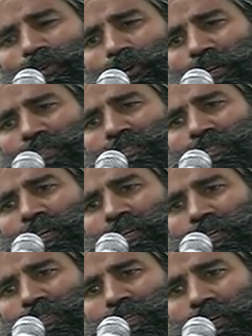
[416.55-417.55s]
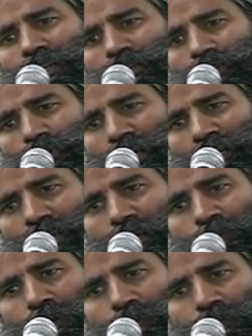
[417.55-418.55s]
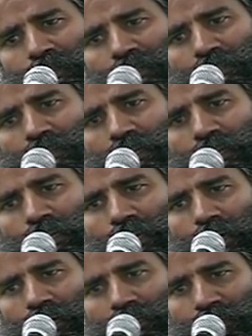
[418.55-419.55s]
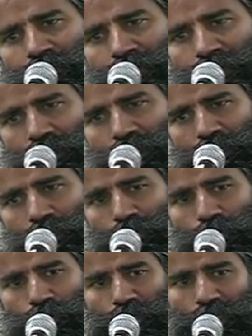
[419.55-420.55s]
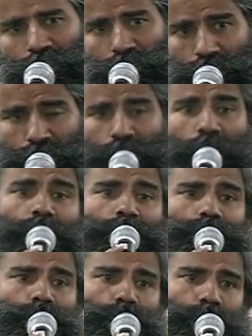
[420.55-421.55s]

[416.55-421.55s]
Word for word: कोई स्टेट ऐसा नहीं होगा जहां पर पतंजलि की एक्टिविटी नहीं होगी संस्थागत तौर